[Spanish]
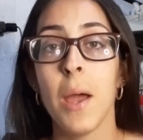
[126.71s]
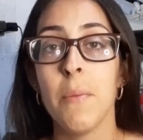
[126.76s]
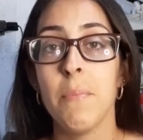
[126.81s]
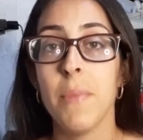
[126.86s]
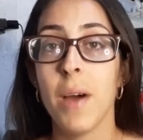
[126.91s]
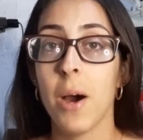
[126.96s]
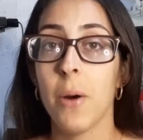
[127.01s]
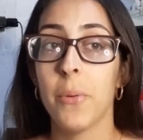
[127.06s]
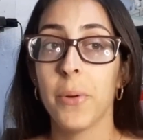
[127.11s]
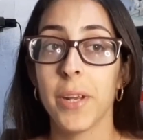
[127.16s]

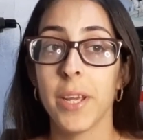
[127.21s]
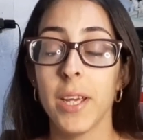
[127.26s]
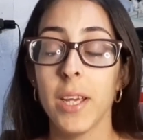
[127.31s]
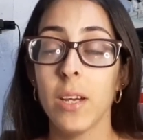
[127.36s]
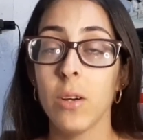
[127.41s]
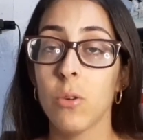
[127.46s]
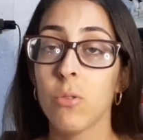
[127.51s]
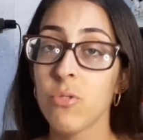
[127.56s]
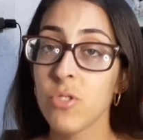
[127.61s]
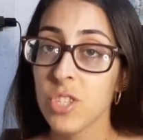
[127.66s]
me
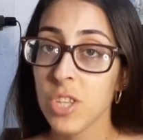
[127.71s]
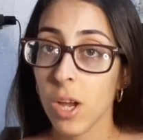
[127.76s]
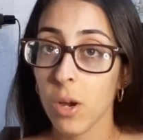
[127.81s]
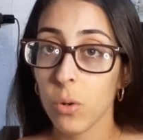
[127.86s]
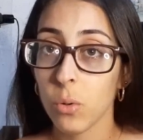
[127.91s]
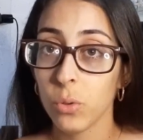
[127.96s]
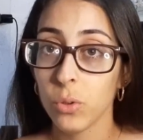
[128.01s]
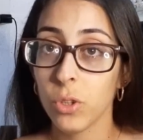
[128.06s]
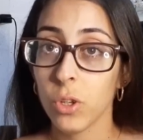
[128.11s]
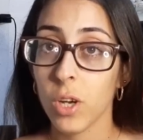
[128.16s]
abrí un
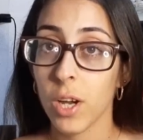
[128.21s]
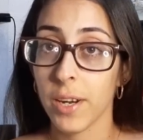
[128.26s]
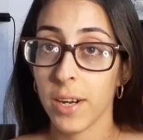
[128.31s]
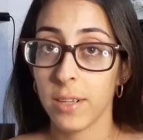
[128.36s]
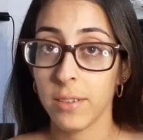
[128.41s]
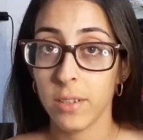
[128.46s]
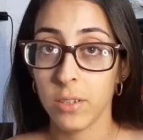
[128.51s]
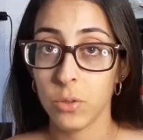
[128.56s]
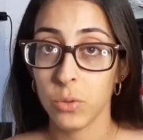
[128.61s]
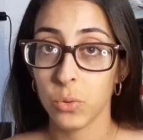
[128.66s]
segundo
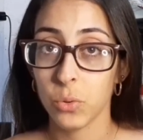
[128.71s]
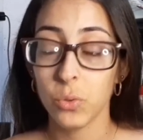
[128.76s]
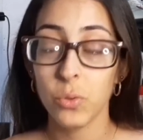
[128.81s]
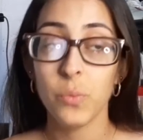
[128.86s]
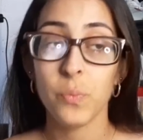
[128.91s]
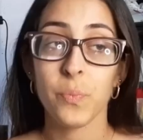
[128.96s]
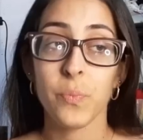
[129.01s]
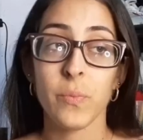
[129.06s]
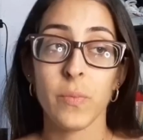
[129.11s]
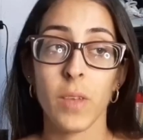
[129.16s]
canal de
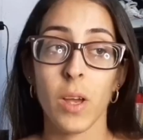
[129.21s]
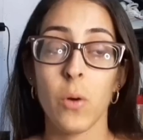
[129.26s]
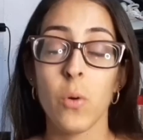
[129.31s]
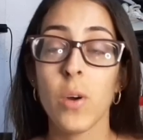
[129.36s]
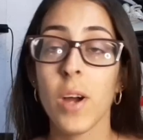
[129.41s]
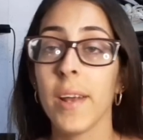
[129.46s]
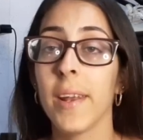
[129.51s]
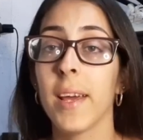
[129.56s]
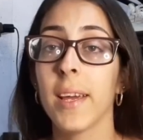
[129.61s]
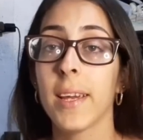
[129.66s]
YouTube, un
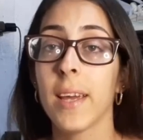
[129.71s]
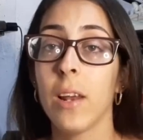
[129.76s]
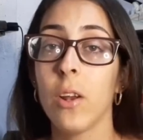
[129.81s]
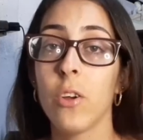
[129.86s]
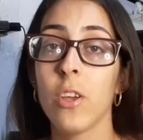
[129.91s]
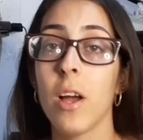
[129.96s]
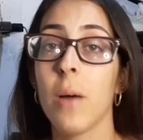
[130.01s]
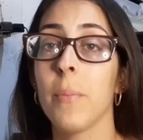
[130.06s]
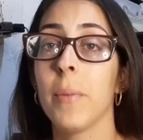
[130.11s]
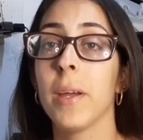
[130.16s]
canal que lo
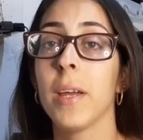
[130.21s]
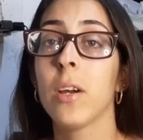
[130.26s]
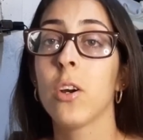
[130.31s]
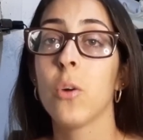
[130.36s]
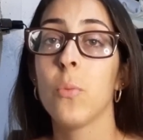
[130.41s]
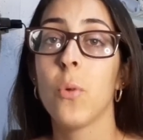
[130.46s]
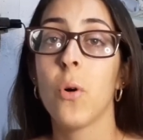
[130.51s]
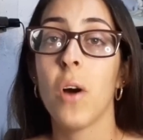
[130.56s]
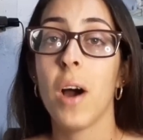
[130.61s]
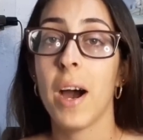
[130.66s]
llamé
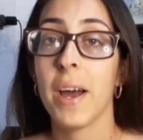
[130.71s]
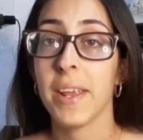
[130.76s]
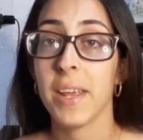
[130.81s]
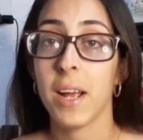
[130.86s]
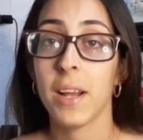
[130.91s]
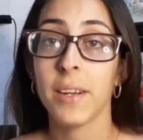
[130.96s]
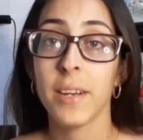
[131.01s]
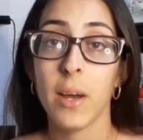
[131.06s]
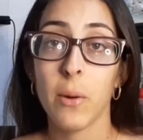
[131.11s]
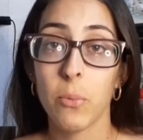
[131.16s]
como
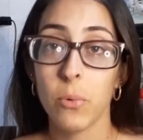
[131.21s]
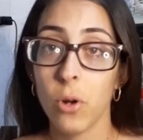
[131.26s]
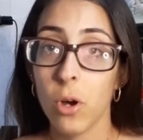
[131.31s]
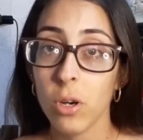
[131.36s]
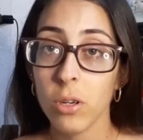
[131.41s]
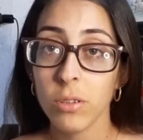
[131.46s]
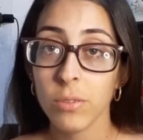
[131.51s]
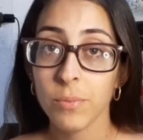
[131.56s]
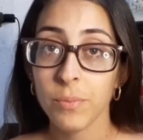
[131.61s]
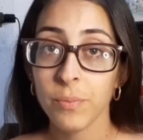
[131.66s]
Ariana Blog.